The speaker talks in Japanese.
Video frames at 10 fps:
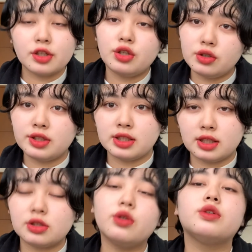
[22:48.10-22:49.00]
9点
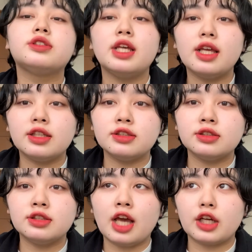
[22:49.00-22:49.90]
だと
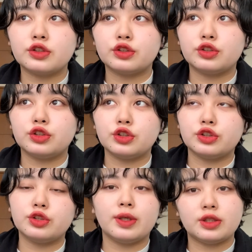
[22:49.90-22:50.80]

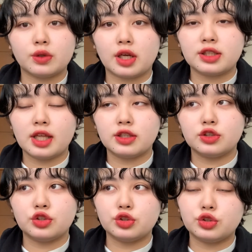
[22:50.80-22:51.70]
1119円とか
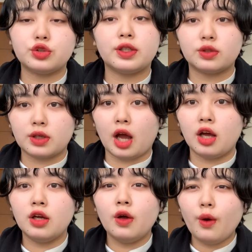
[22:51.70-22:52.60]
1019円とか
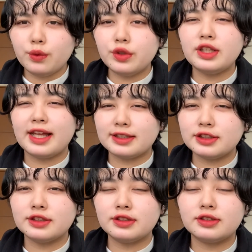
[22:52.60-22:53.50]
本当に
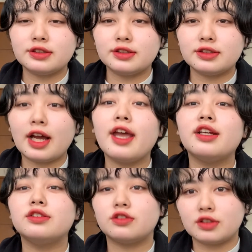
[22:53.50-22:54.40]
安く買え
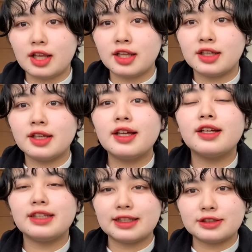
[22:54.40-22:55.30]
るので
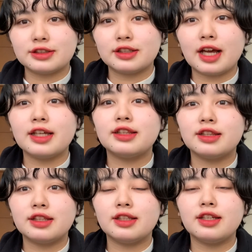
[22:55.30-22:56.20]
安く買
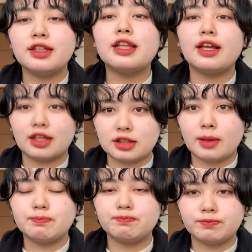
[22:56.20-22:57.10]
いたい方、
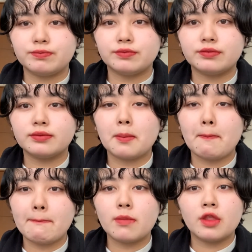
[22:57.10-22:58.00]
うん、
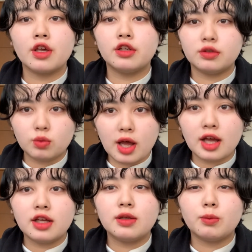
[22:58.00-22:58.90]
は
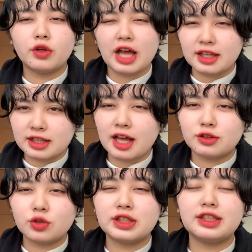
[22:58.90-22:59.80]
圧
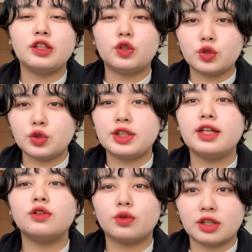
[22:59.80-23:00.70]
倒的に9
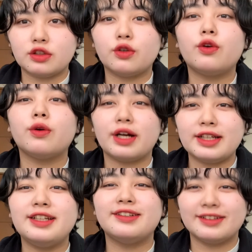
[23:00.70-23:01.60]
点とかの方が
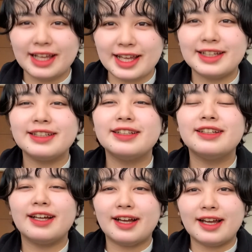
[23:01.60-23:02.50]
いので、
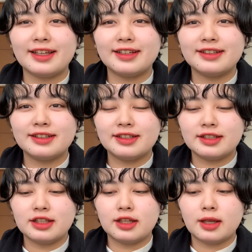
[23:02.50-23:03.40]
はい、
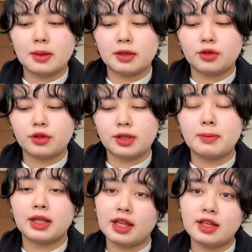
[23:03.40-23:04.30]
あの
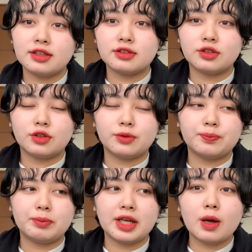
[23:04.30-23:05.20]
今ねその
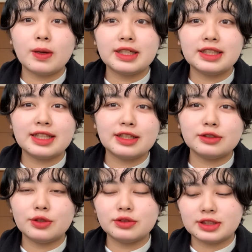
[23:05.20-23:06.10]
目代わりになる
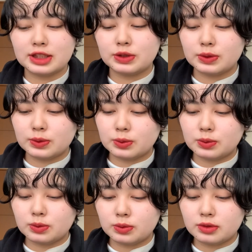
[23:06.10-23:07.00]
よっていう
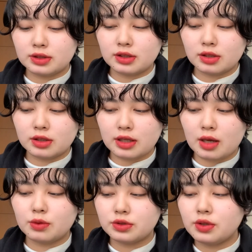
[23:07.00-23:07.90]
から
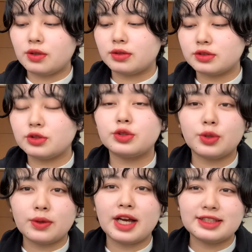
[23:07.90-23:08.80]
こそちょっと
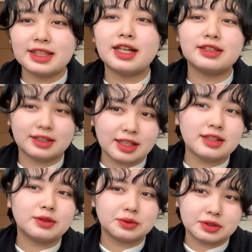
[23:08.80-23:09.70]
紹介したかったなっ
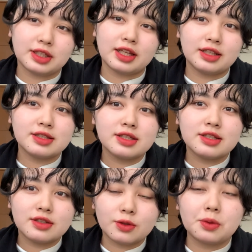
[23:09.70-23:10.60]
てことで
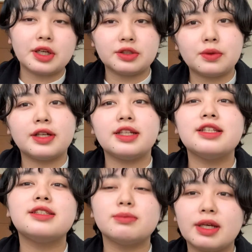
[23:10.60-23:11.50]
今回動画
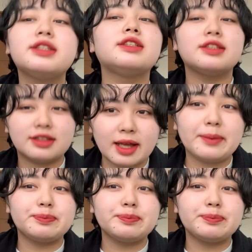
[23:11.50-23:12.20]
にしました